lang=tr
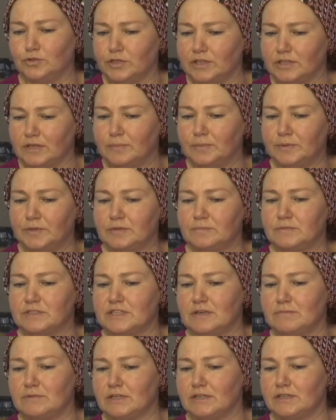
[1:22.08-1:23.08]
Burada
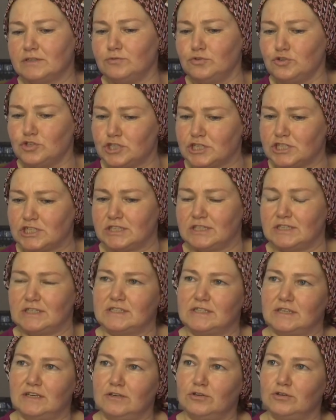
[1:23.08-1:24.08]
yaptığımız yemekleri 3 çeşit
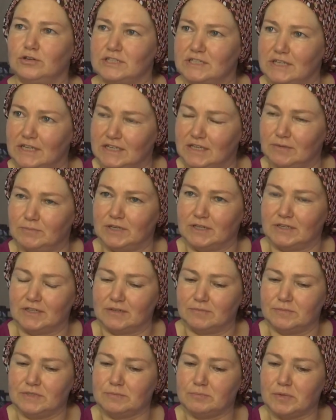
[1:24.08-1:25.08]
ise yöresel
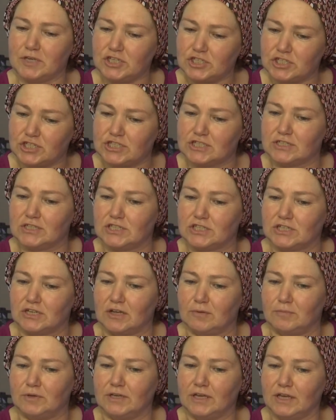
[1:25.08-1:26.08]
yemeklerimiz 5 çeşide
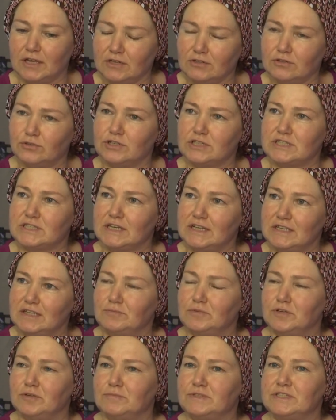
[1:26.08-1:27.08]
çıkarmak. Her yöresel
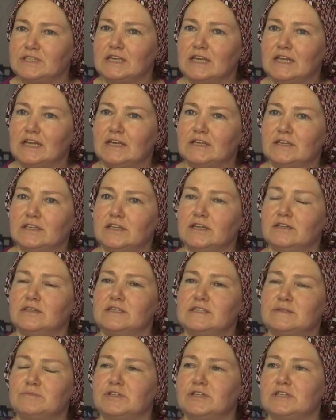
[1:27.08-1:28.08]
yemeğimizi gelen giden
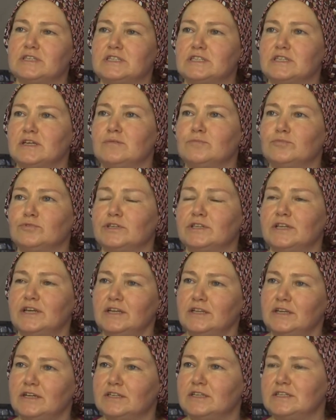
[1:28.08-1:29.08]
İzmir'den İstanbul'dan
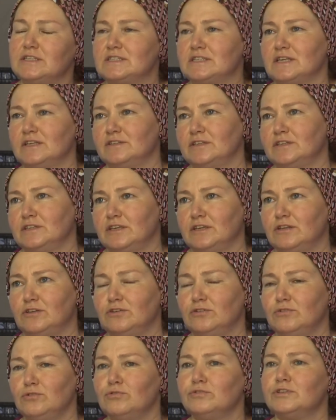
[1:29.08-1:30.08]
her yerden insanlar
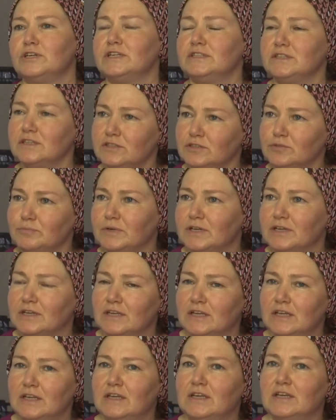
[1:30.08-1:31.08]
geliyor. Onlara tanıtmak.
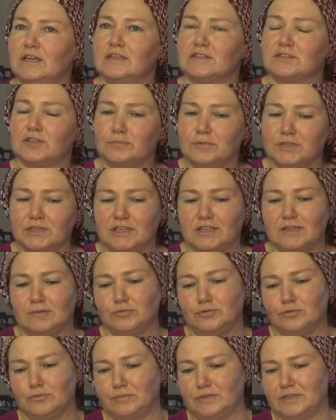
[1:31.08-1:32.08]
Tabii ki
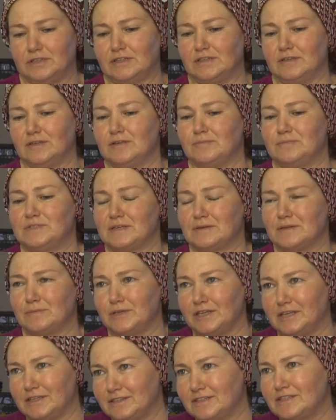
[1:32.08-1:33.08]
bunun bir e, bize
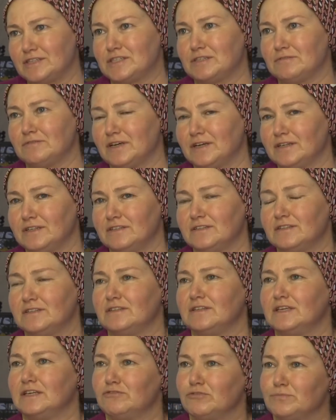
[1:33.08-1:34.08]
de bir getirisi var.
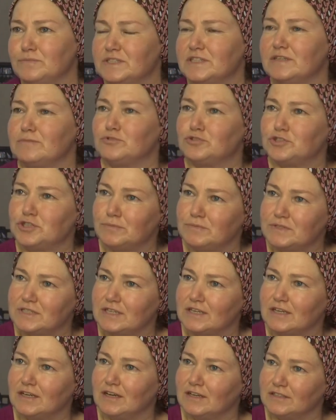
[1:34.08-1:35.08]
Evimize,
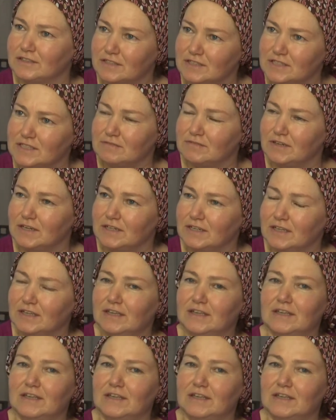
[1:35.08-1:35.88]
bütçemize katkısı var